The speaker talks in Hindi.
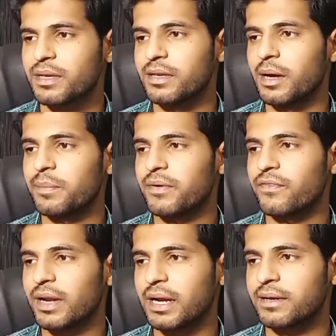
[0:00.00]
यहाँ पर
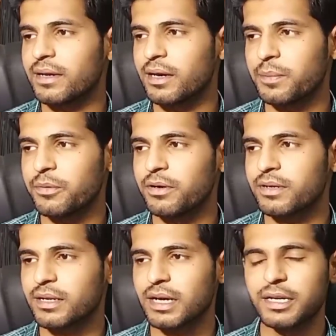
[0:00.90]
फ़्लाइट एयरपोर्ट
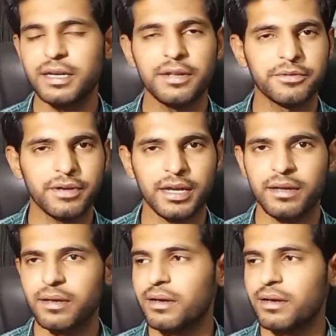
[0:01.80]
क्लीनर्स जो हैं